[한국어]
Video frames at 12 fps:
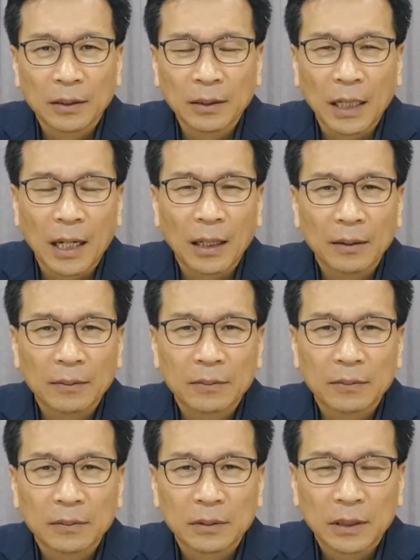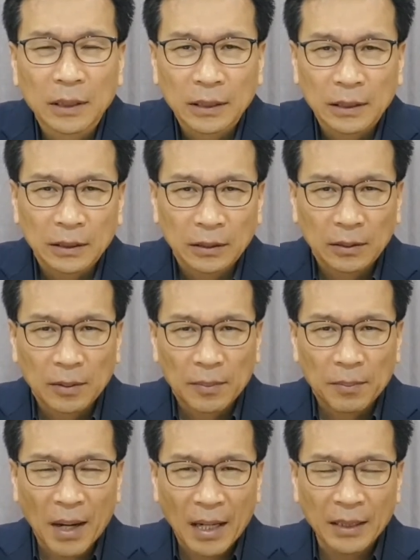그러나
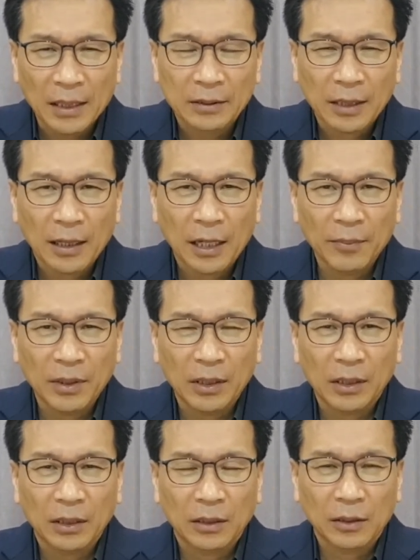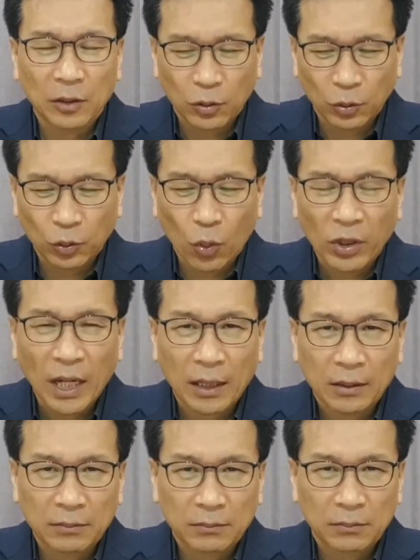만일 사람이 그
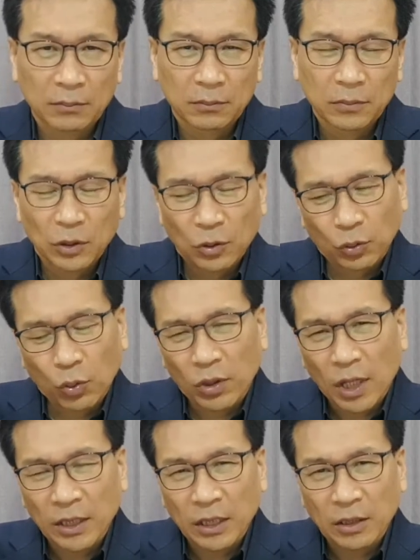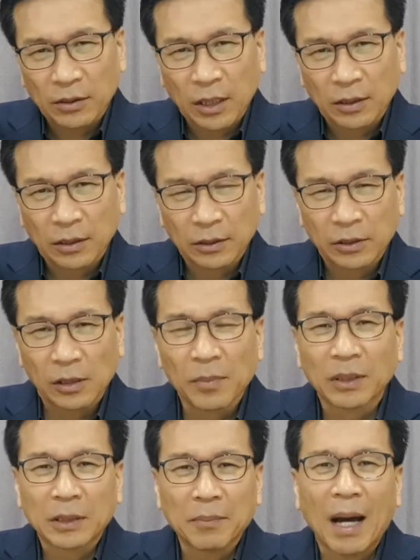독약, 독약이 있는데 그것을
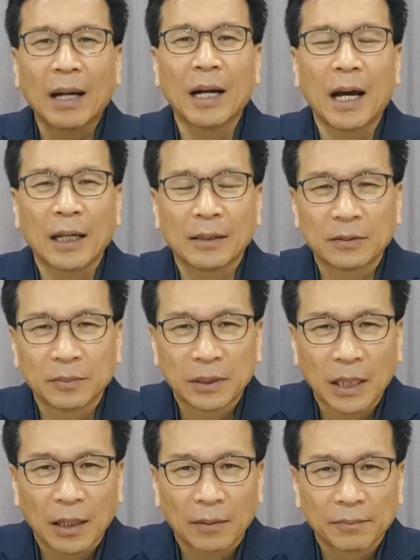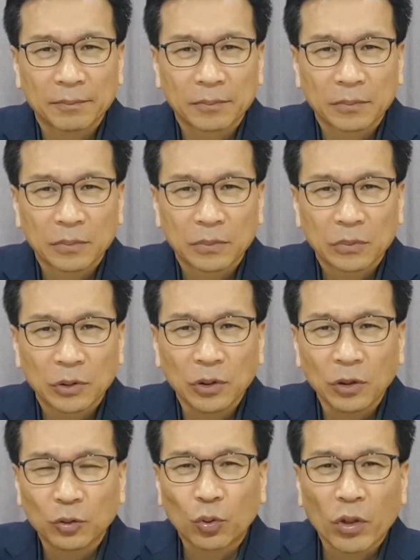먹지 말라 했습니다.
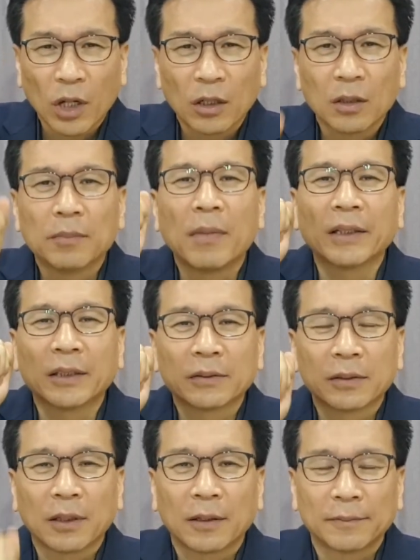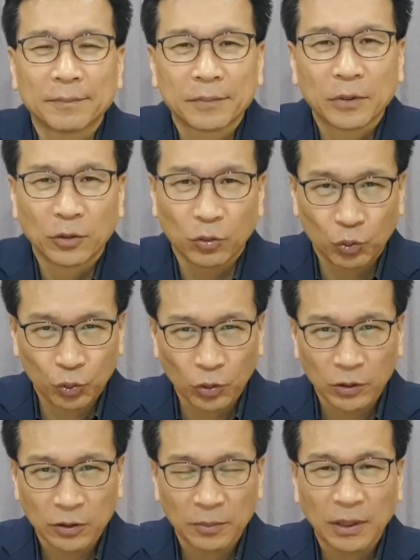근데 그 독약을 마셨어요. 그래서
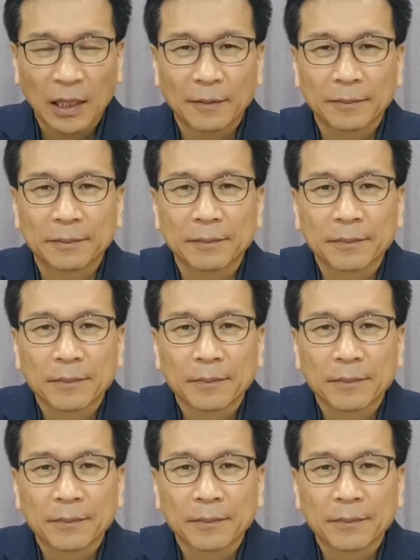죽었습니다.